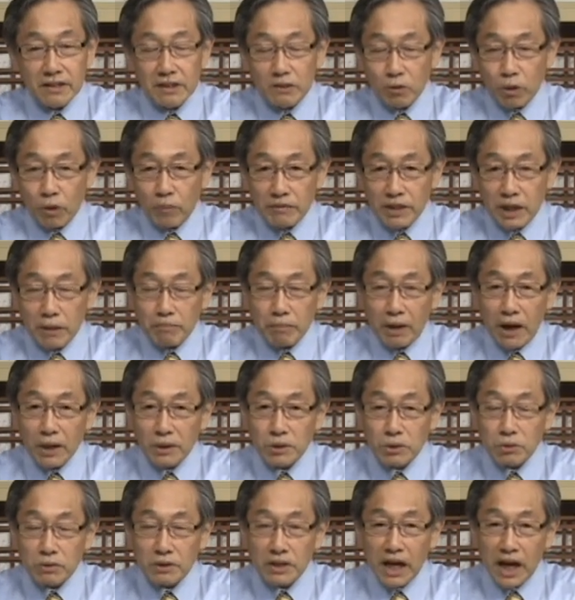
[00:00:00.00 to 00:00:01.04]
我们要帮
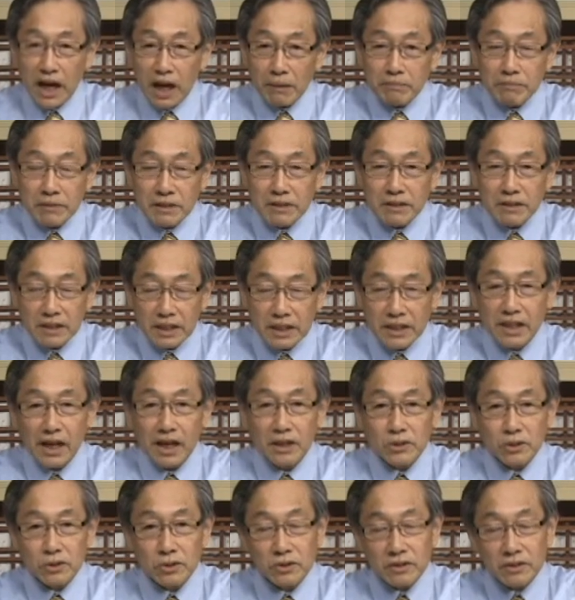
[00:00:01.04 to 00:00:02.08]
助他们离开
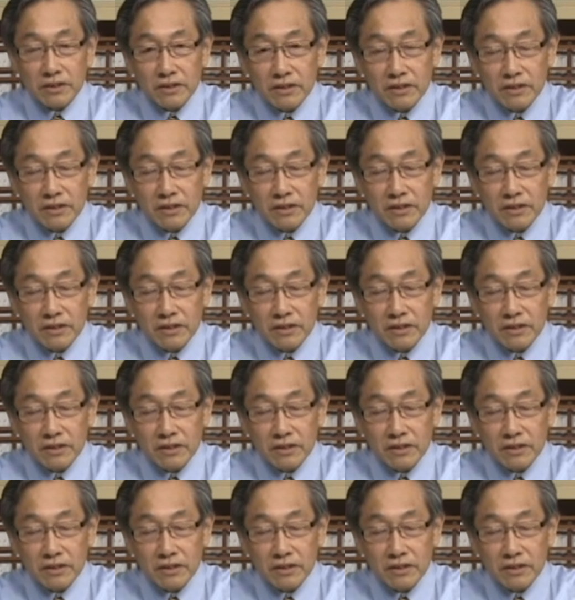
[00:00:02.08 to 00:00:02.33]
罪。